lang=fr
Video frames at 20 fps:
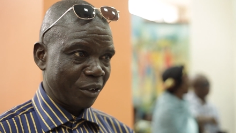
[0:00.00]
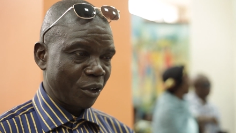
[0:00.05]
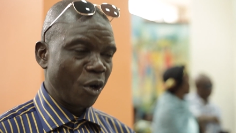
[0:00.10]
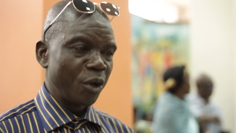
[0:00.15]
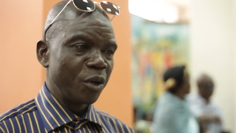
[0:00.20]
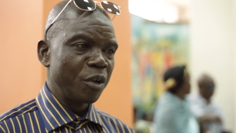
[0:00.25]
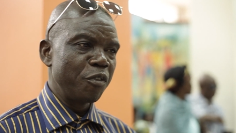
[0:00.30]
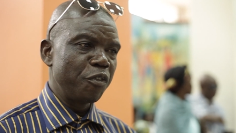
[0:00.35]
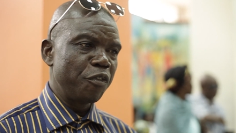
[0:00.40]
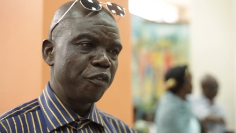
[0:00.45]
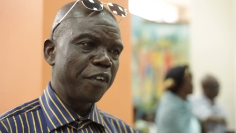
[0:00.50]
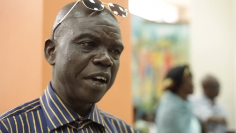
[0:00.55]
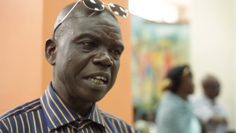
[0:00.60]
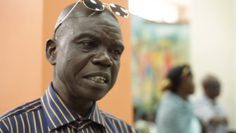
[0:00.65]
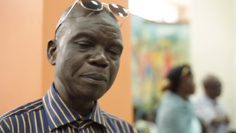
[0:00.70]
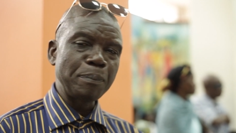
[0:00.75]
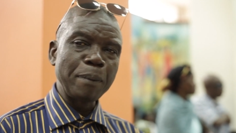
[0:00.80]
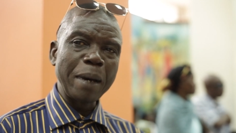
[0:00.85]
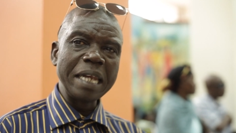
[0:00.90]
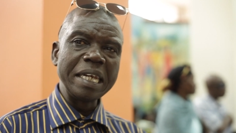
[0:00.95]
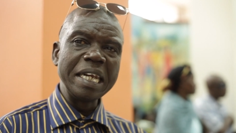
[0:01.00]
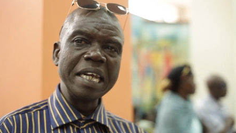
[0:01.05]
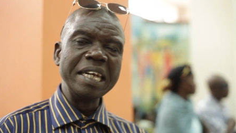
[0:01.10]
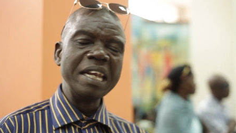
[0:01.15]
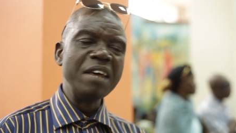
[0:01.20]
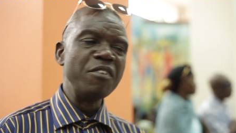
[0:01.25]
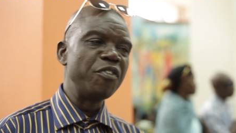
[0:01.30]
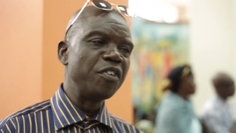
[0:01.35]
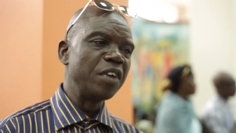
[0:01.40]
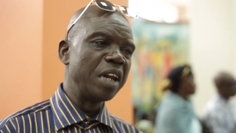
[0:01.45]
qu'on ne fasse pas des
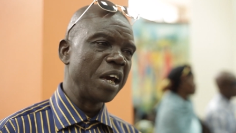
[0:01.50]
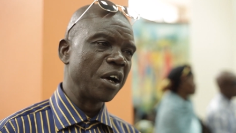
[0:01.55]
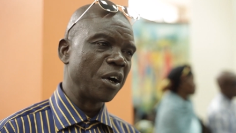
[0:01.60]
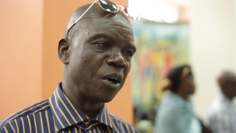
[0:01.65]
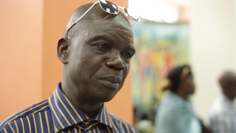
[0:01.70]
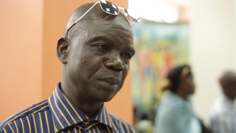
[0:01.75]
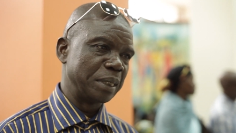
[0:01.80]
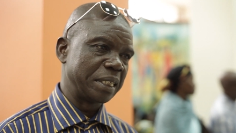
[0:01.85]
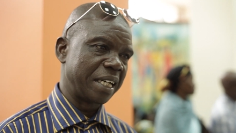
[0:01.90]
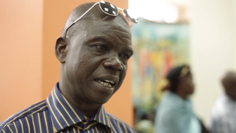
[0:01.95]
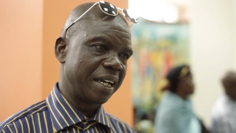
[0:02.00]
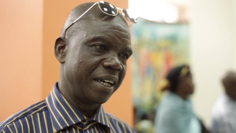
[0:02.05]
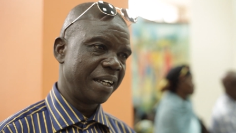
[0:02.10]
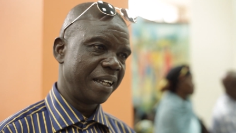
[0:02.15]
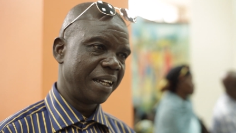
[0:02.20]
défilés comme ça.